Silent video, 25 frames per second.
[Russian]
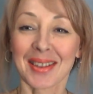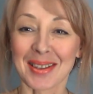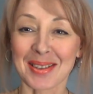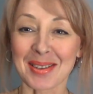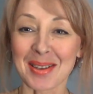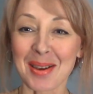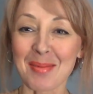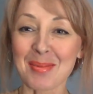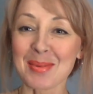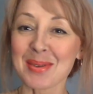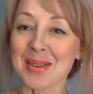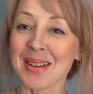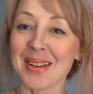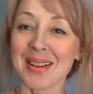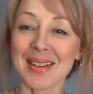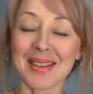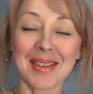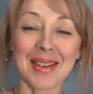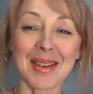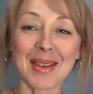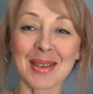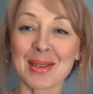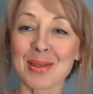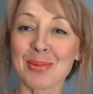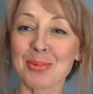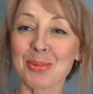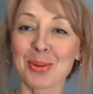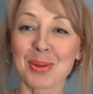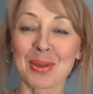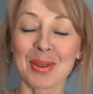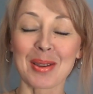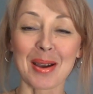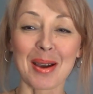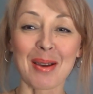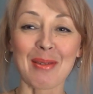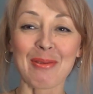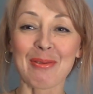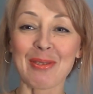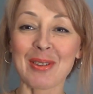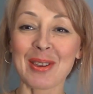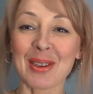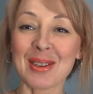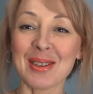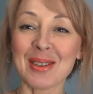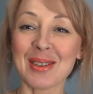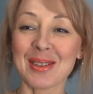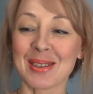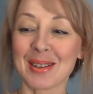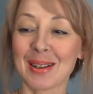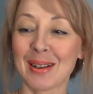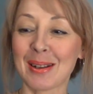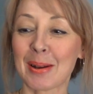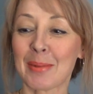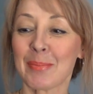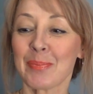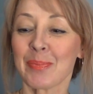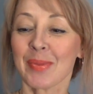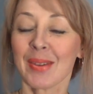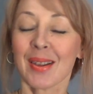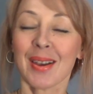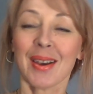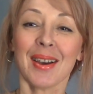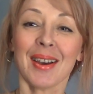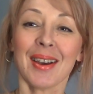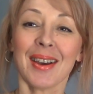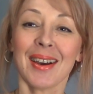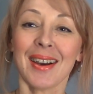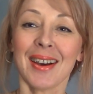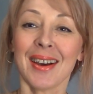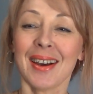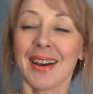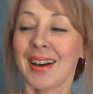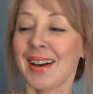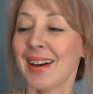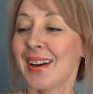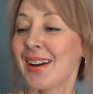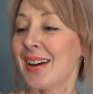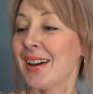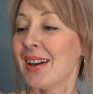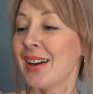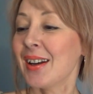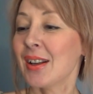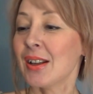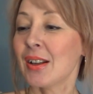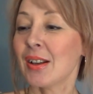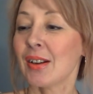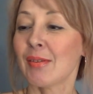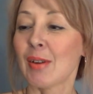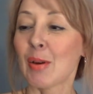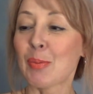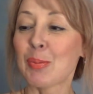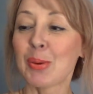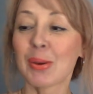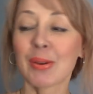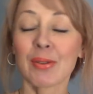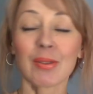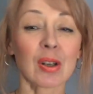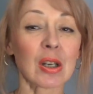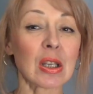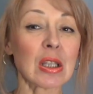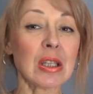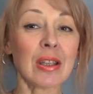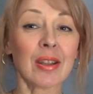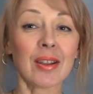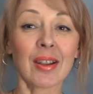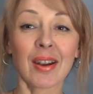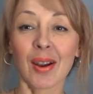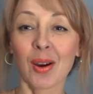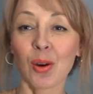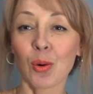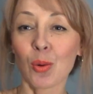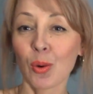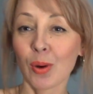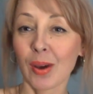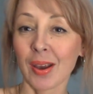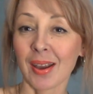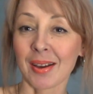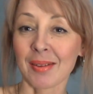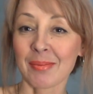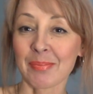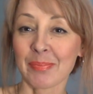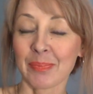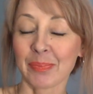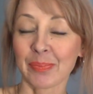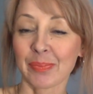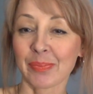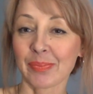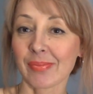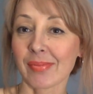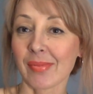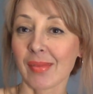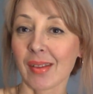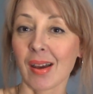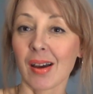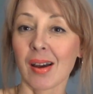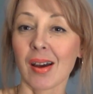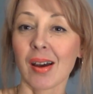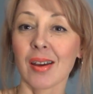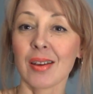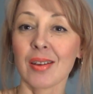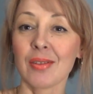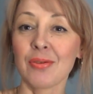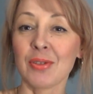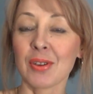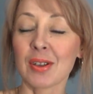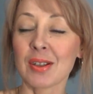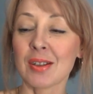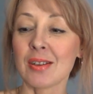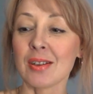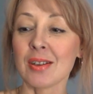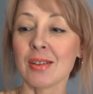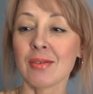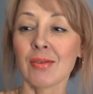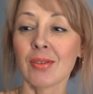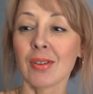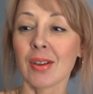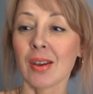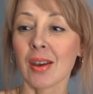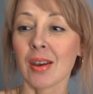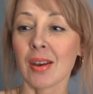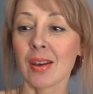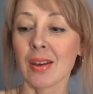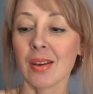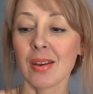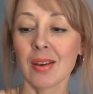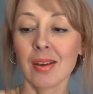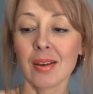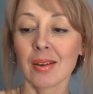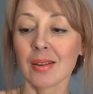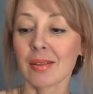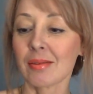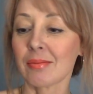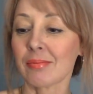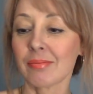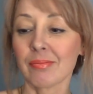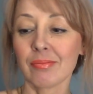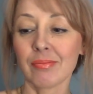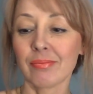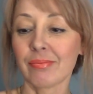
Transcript: На самом деле действует офигительно. Во-первых, недорогое, эффективное и